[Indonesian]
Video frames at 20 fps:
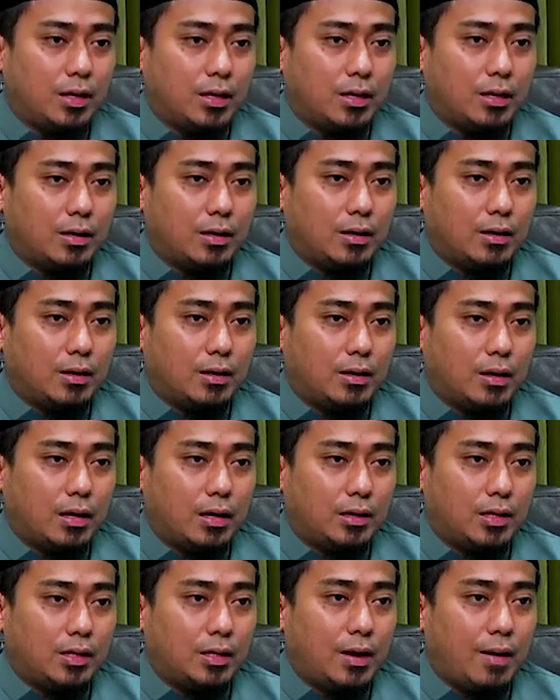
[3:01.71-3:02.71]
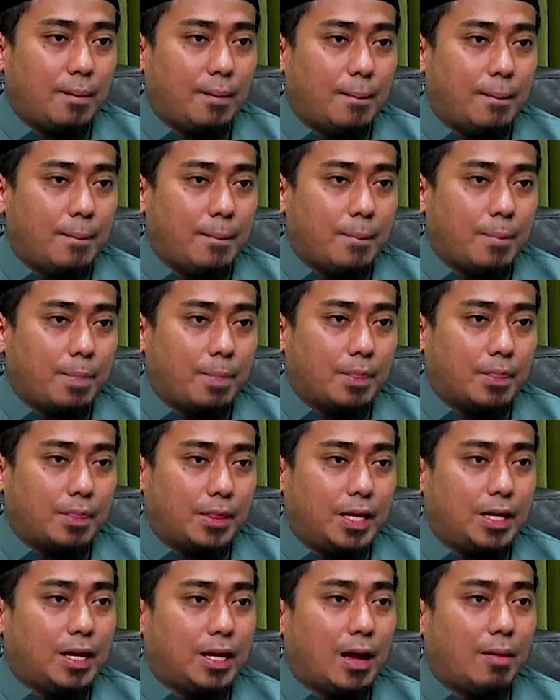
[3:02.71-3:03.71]
ya, artinya
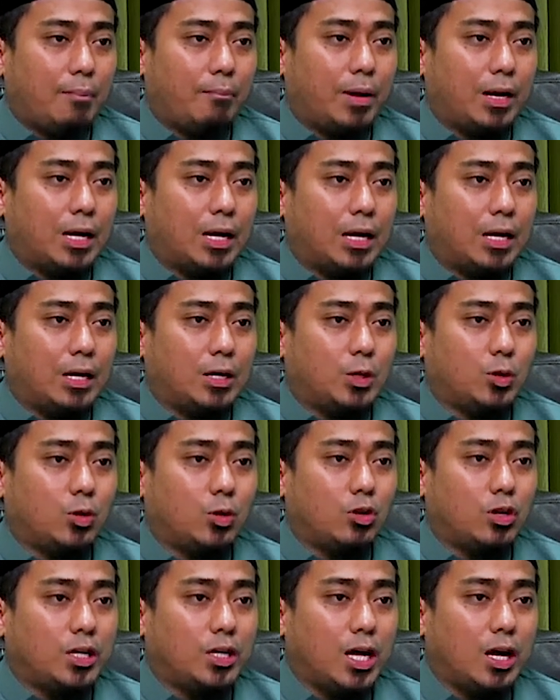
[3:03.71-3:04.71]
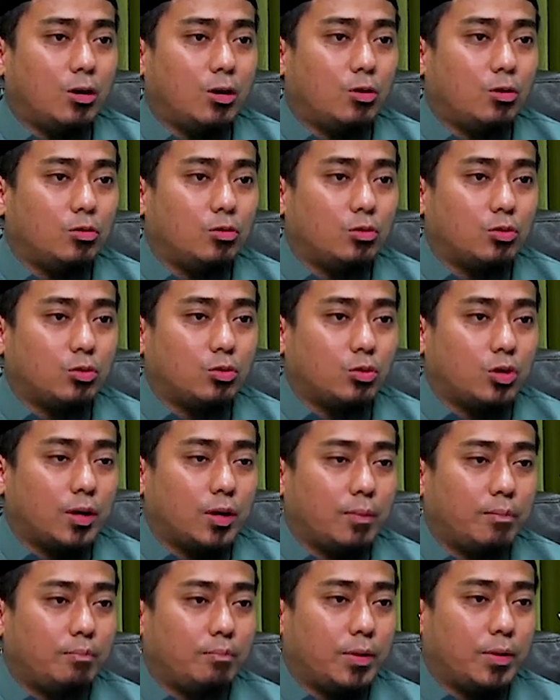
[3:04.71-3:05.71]
tidak menyuruh dia
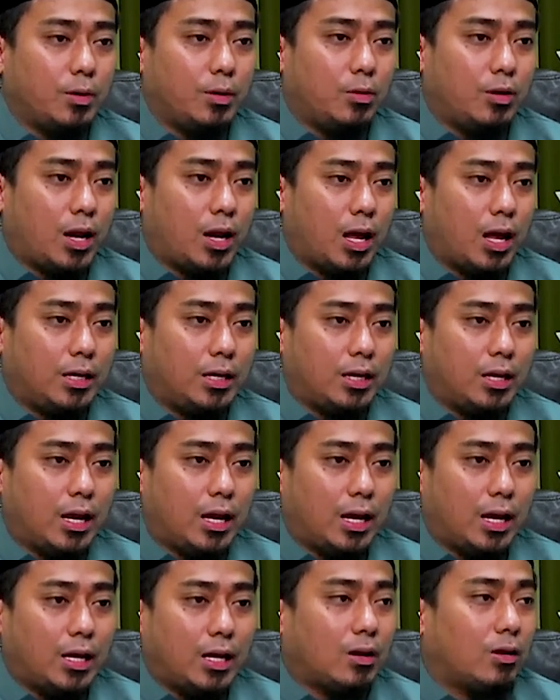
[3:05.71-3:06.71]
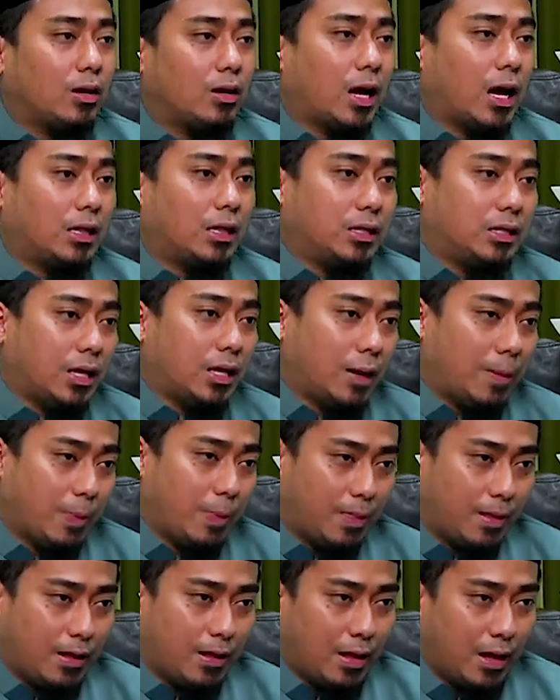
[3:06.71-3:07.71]
untuk mengulangi lagi rakaatnya.
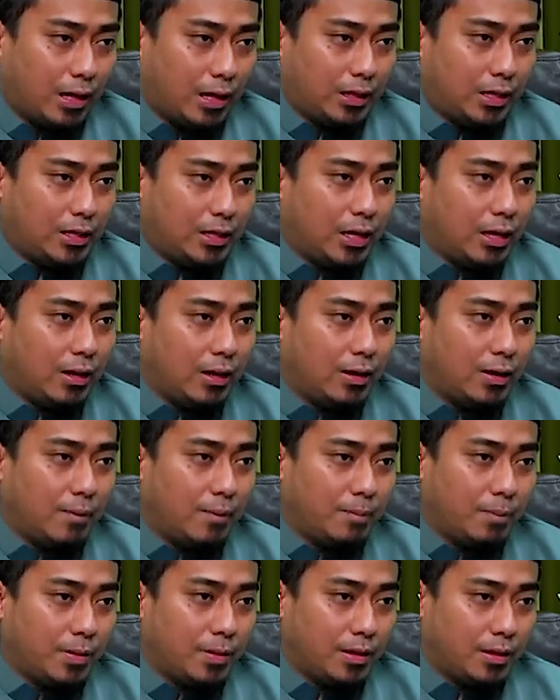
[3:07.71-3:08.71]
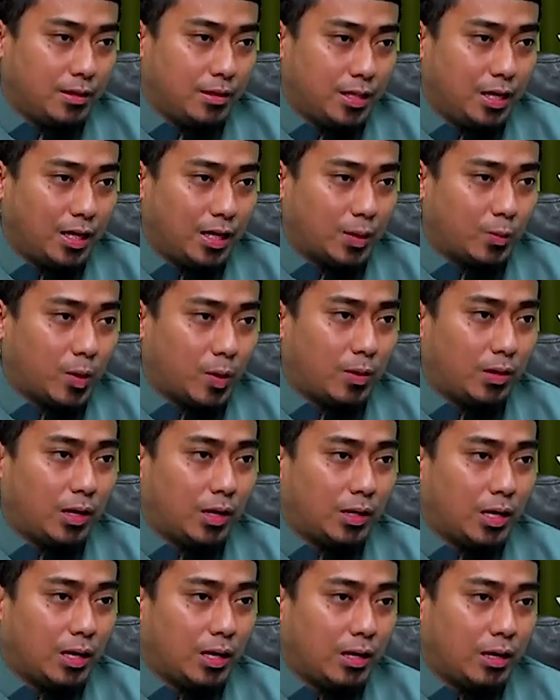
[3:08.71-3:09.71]
Artinya di sini kata pertama
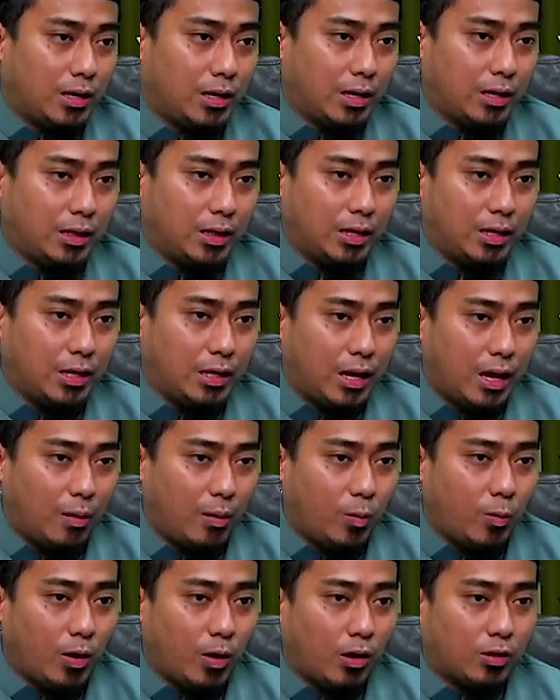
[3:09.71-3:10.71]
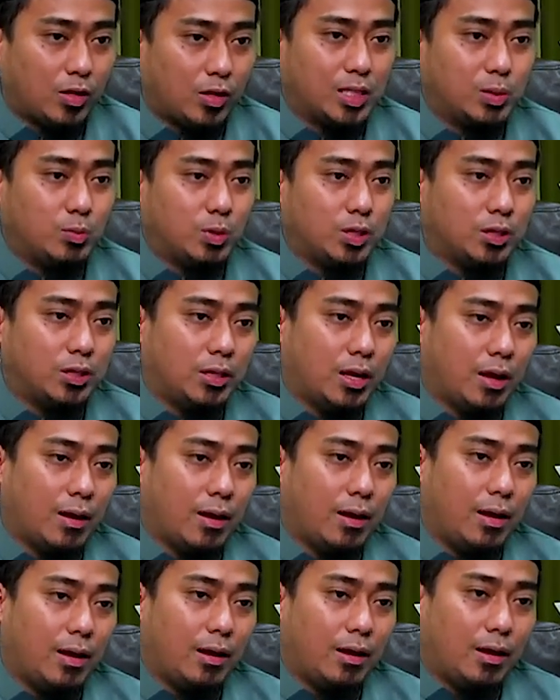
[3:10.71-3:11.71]
kita ketika Abu Bakar tersebut
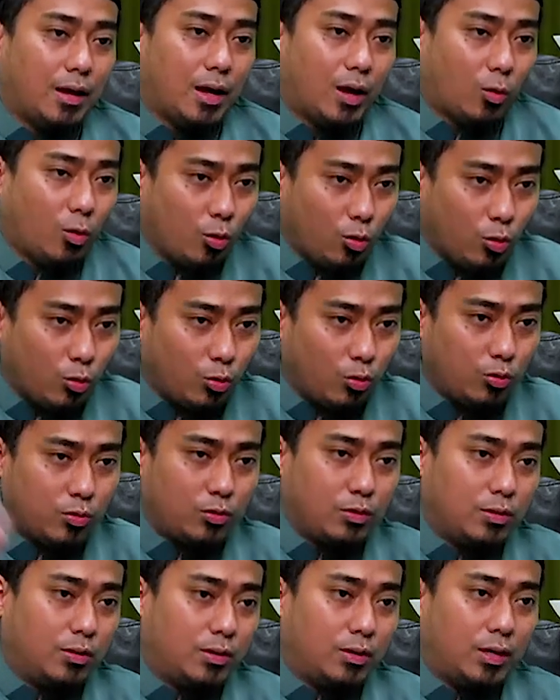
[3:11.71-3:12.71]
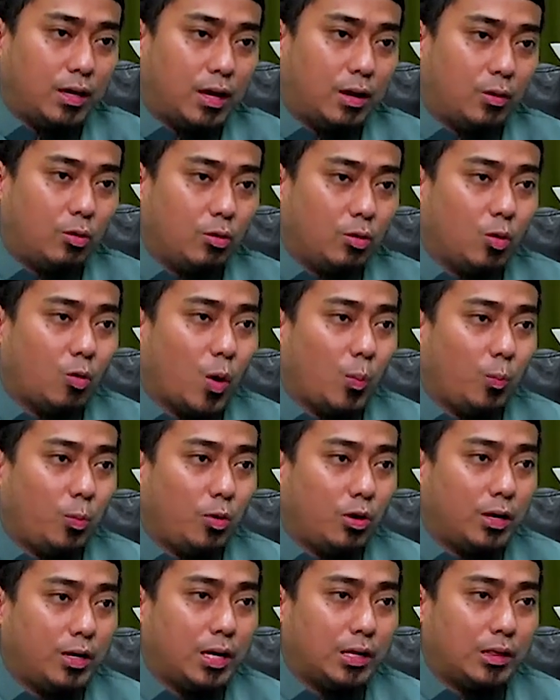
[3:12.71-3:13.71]
ya ruku ya ruku
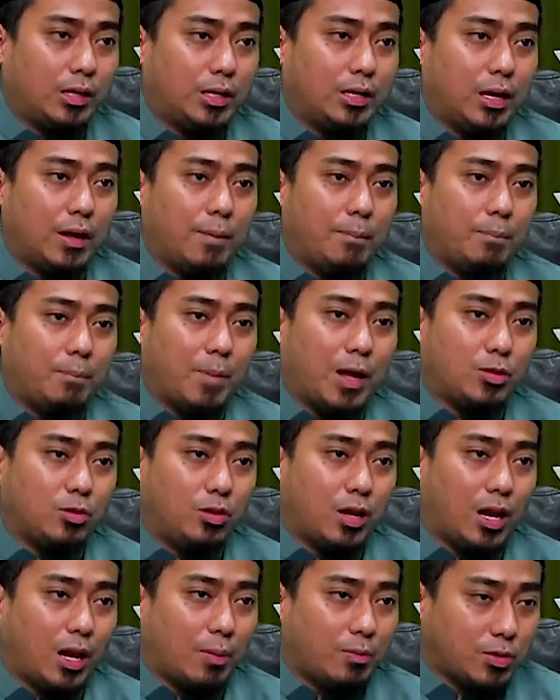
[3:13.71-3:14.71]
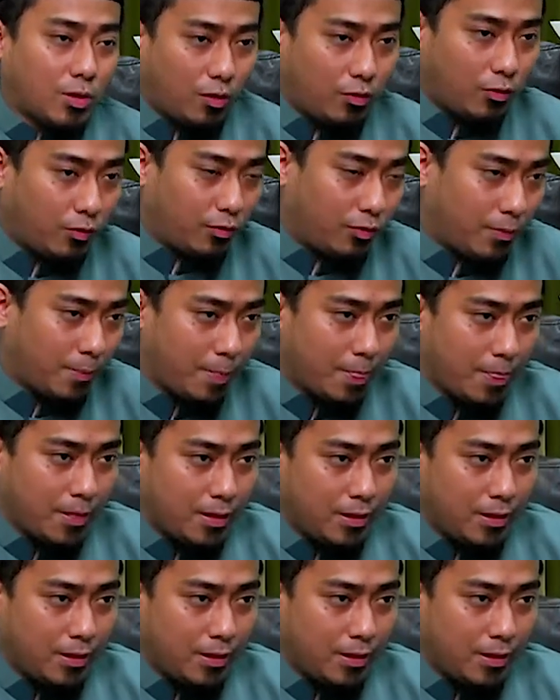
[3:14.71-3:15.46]
walaupun dia tidak masuk dalam soft